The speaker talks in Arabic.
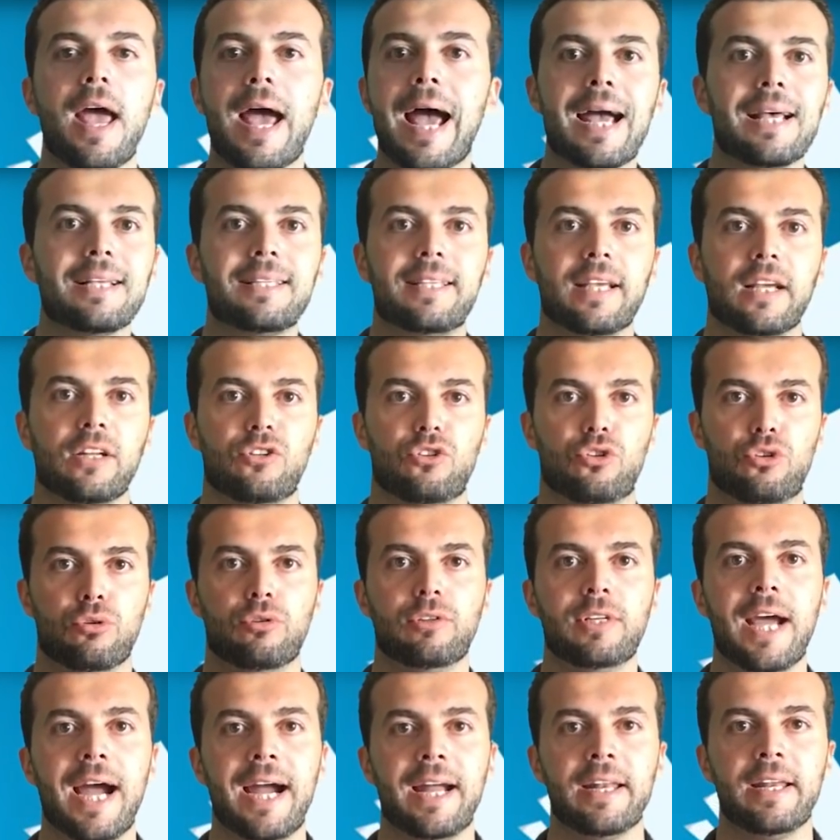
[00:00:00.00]
اسد شو
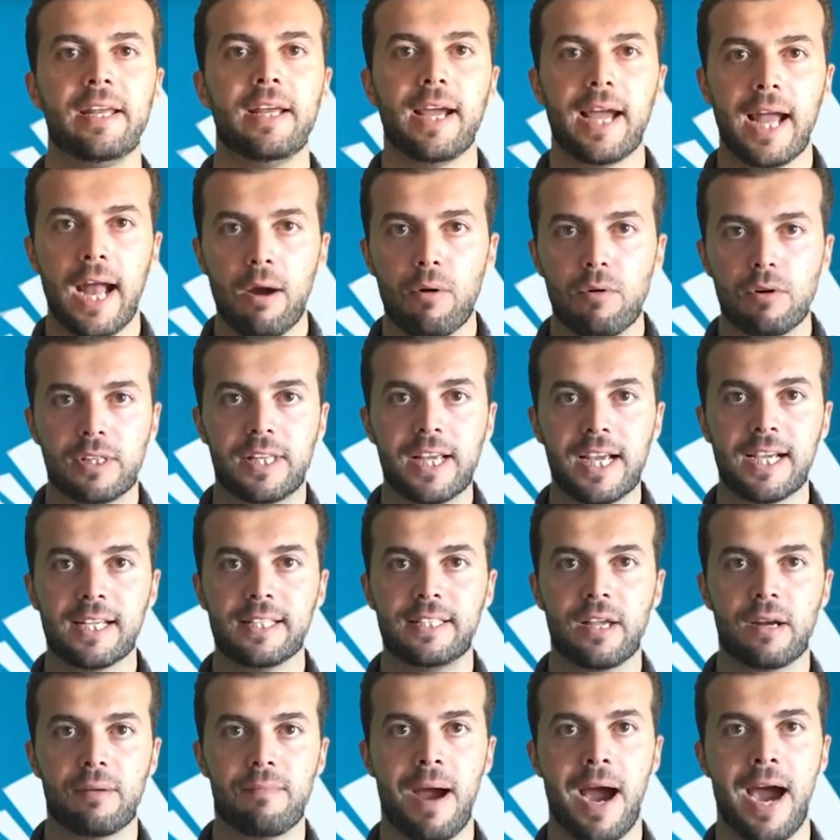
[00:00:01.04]
يعني حاول
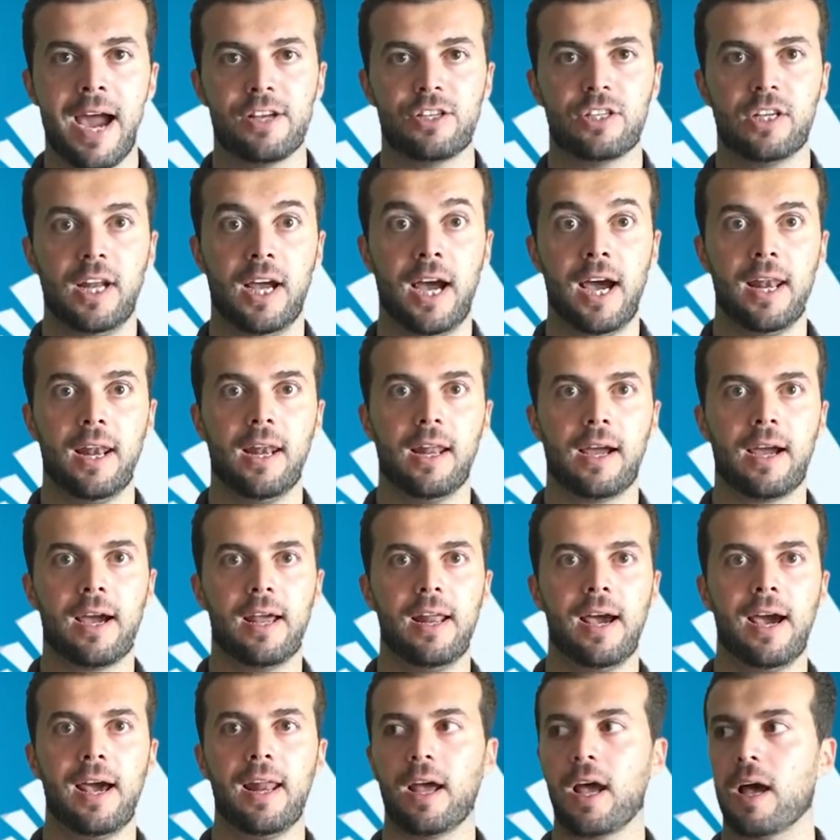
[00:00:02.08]
تحزر معي عشان حل
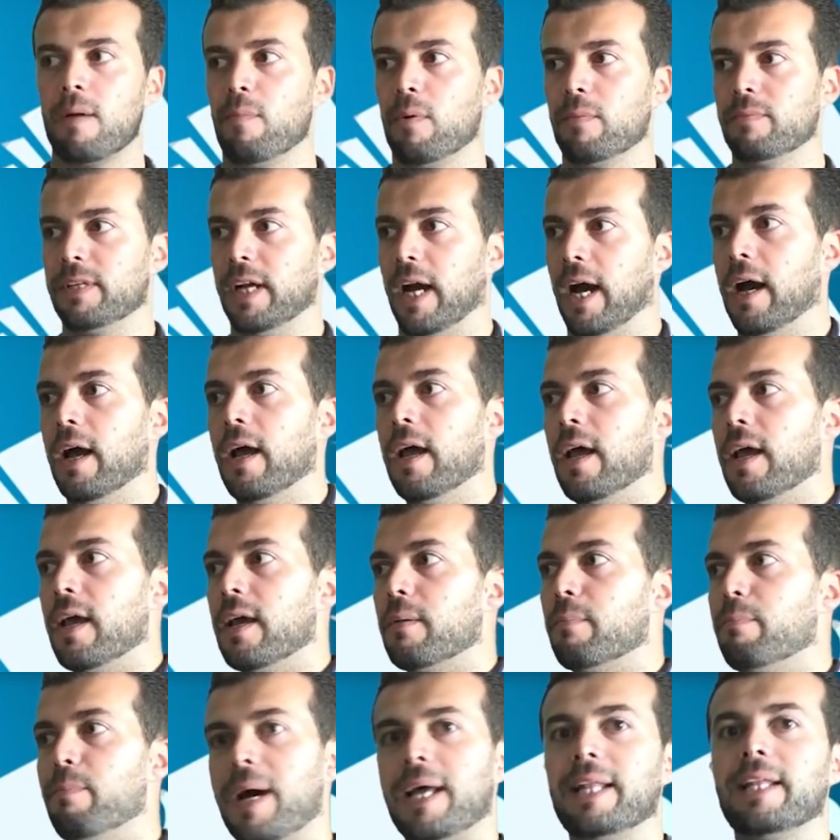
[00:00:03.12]
خلي حلقه ممتعه
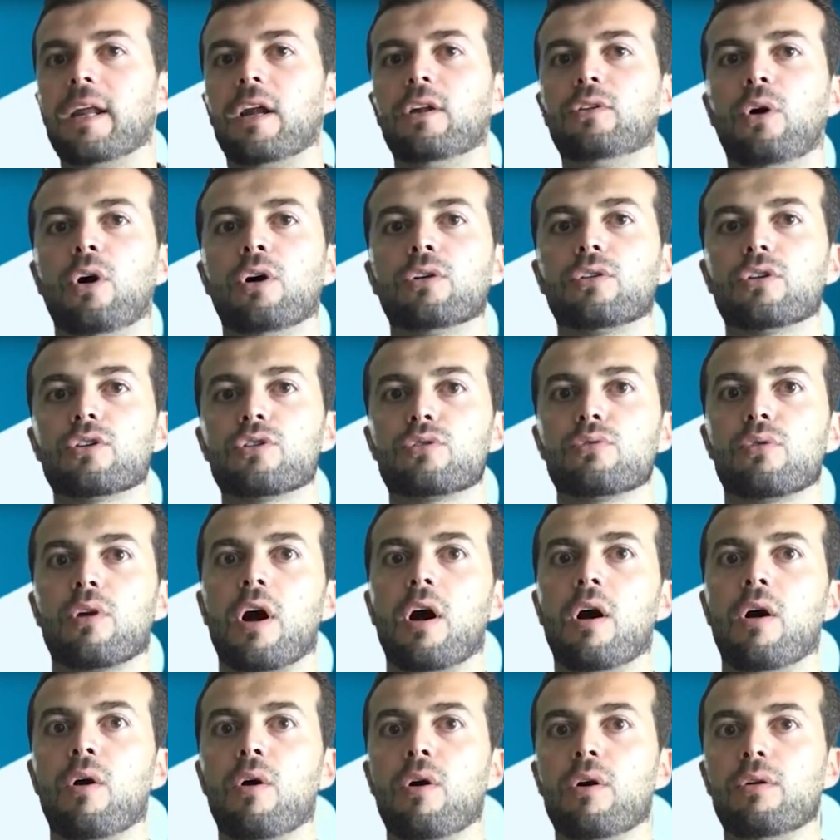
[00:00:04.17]
بدل ما تحط الصوره
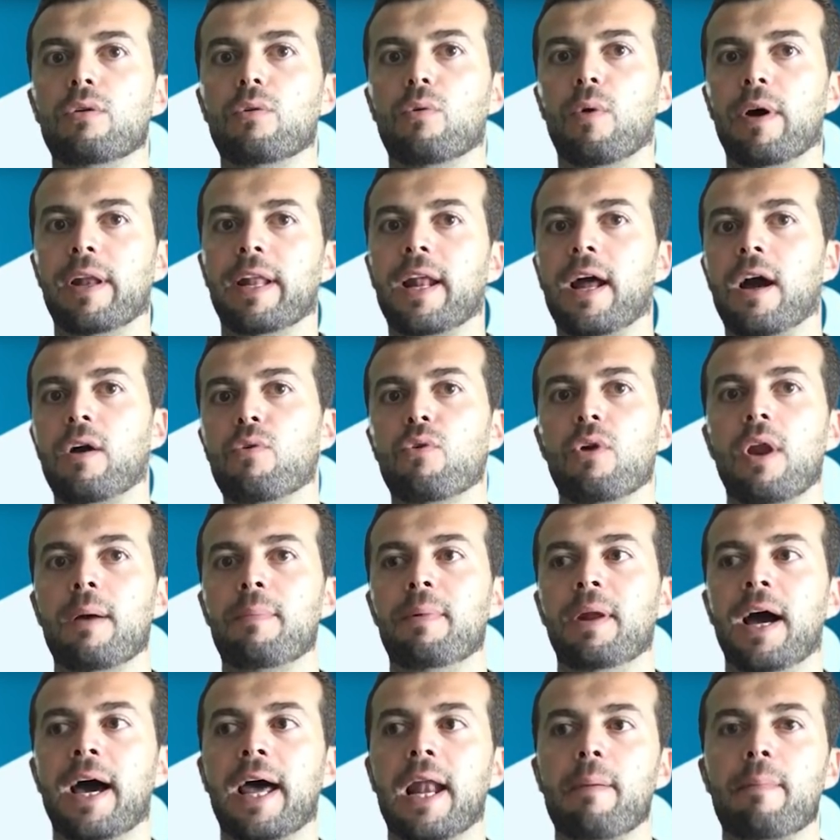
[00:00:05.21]
هون وانا راح اقولها
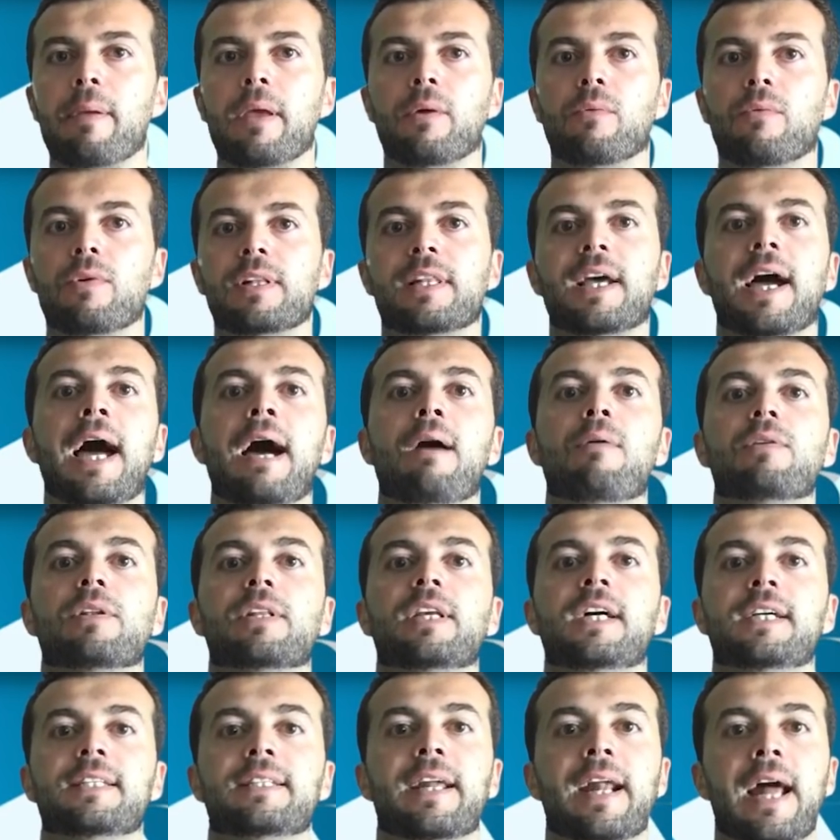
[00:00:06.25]
بالعربي وانت حاول
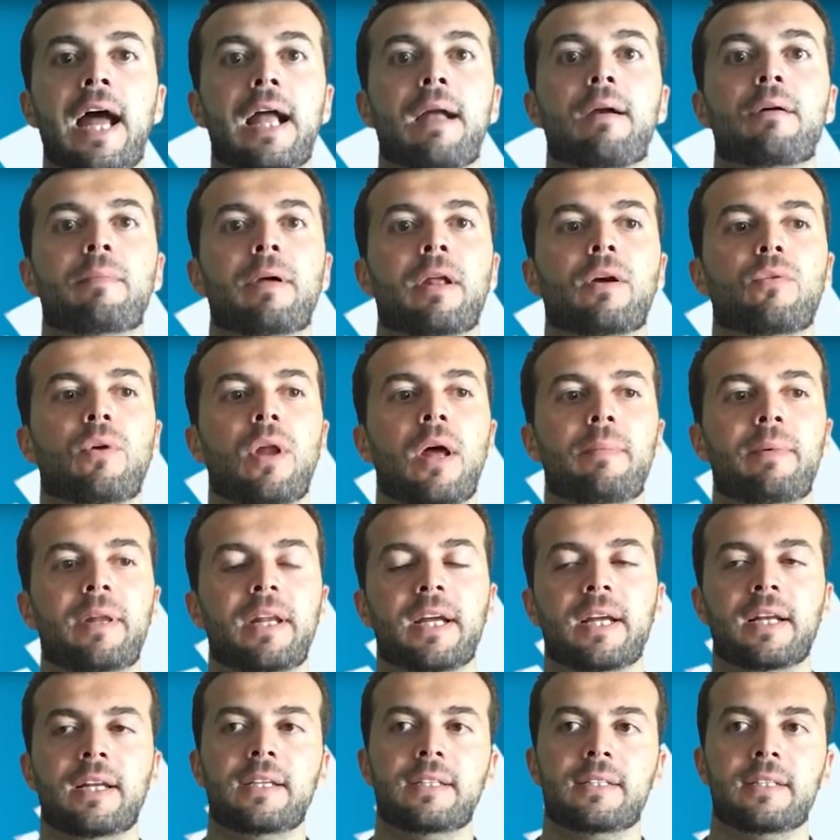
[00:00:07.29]
تحزر حق ما اقولها
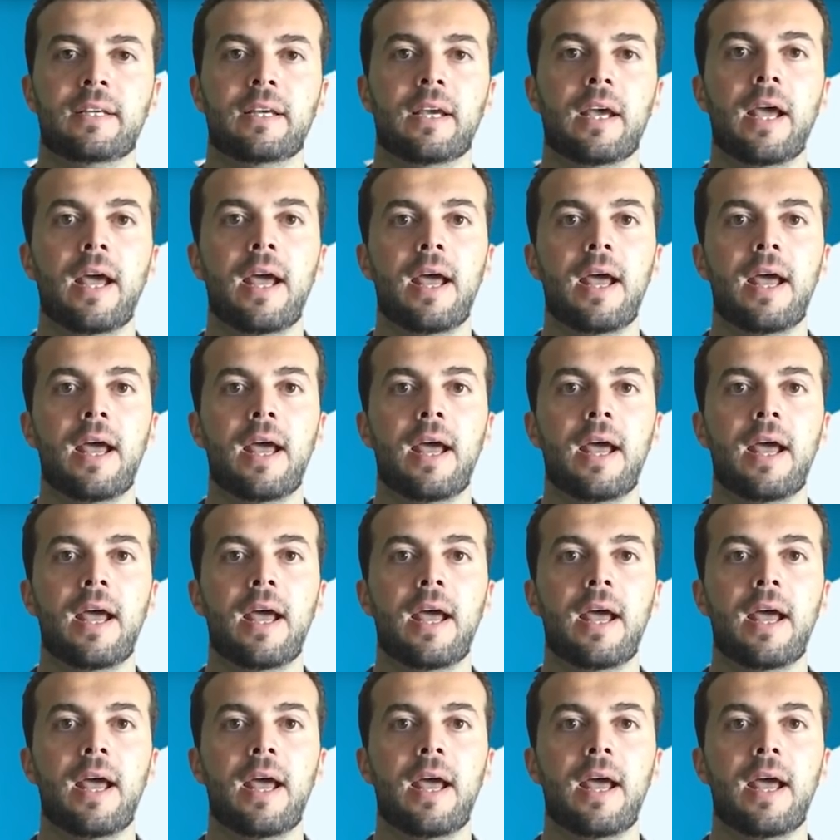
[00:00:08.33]
بالانجليزي